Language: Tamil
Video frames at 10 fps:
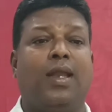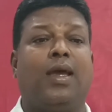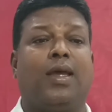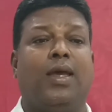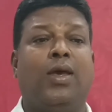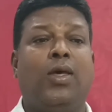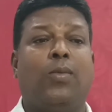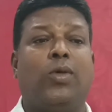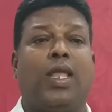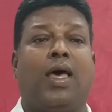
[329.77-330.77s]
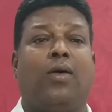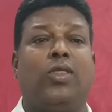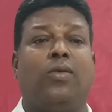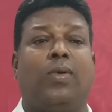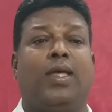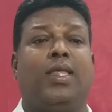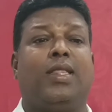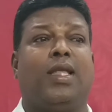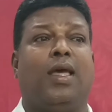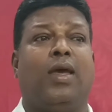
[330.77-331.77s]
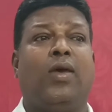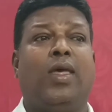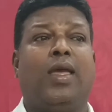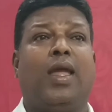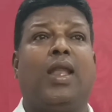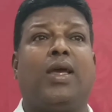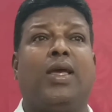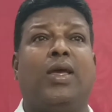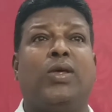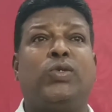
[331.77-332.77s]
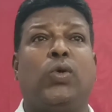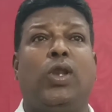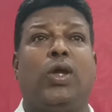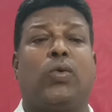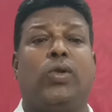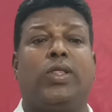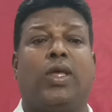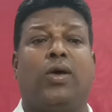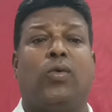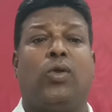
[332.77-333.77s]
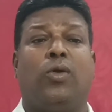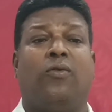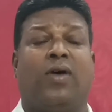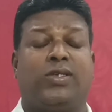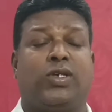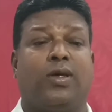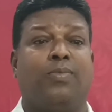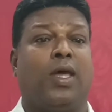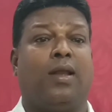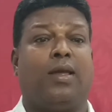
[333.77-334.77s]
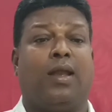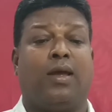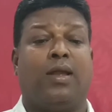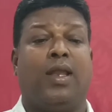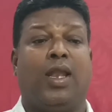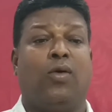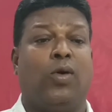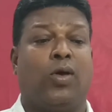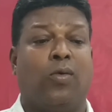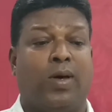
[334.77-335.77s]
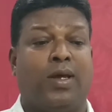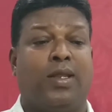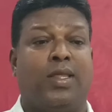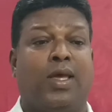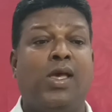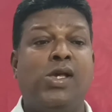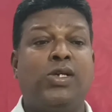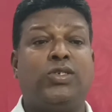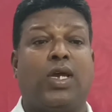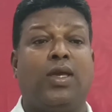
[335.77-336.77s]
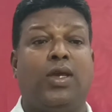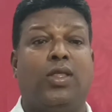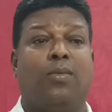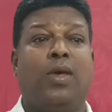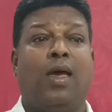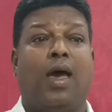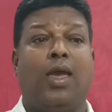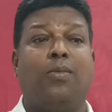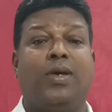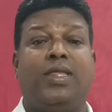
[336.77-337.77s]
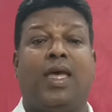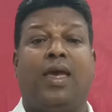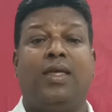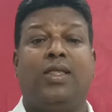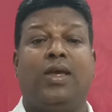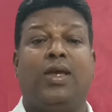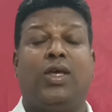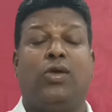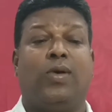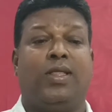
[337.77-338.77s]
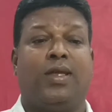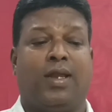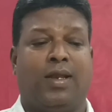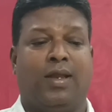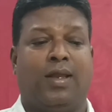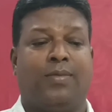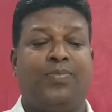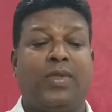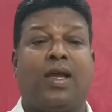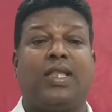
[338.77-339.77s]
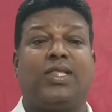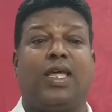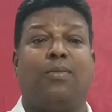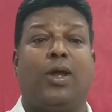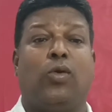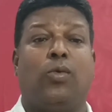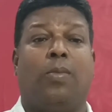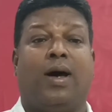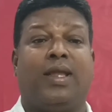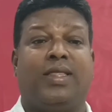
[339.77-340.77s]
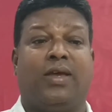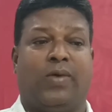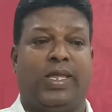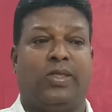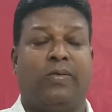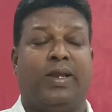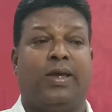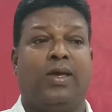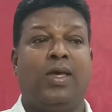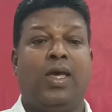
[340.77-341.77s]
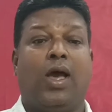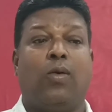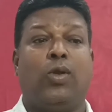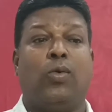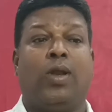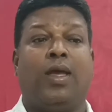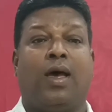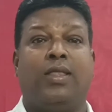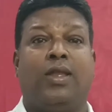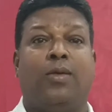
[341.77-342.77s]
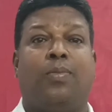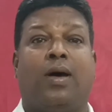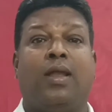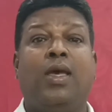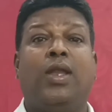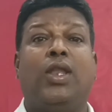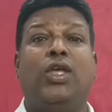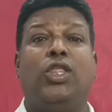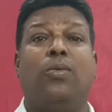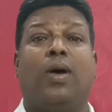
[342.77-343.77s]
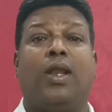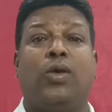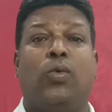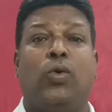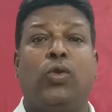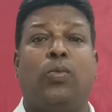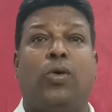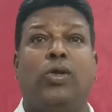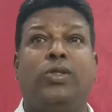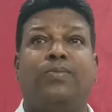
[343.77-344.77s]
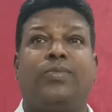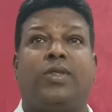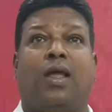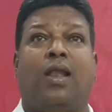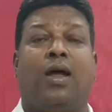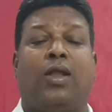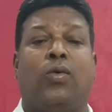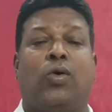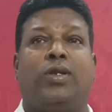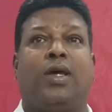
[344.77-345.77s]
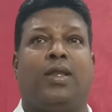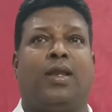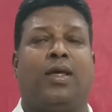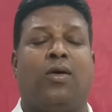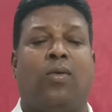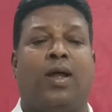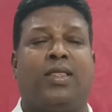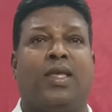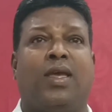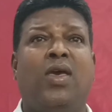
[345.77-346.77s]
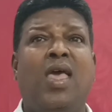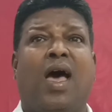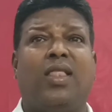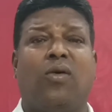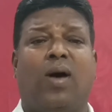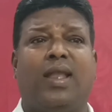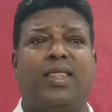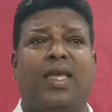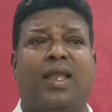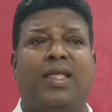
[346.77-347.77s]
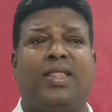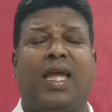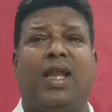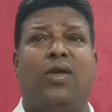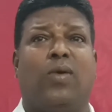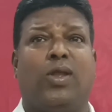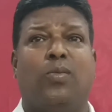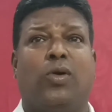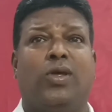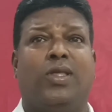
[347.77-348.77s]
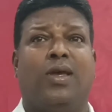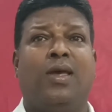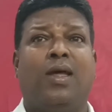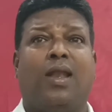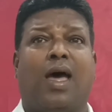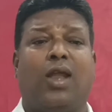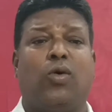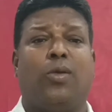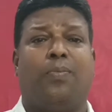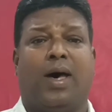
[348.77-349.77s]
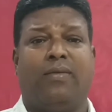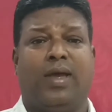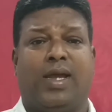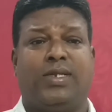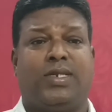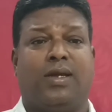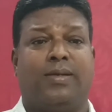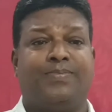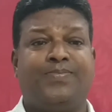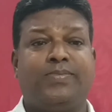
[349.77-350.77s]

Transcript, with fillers: எனக்கு முதலாவது வேதத்தில் எனக்கு சொல்லி கொடுத்த ஒரு வசனம்தான் எனக்கு நினைவுக்கு வருகிறது சங்கீதம் ஐம்பத்தி ஐந்து இருபத்தி ரெண்டில் கர்த்தர் மேல் உன் பாரத்தை வைத்து விடு அவர் உன்னை ஆதரிப்பார் நீதிமானை ஒருபொழுதும் தள்ளாட ஓட்டார் என்கிற வார்த்தை அந்த வார்த்தை என்னை தேடி வரும் பொழுது நான் ஒரு பாவி ஆயிற்றேன்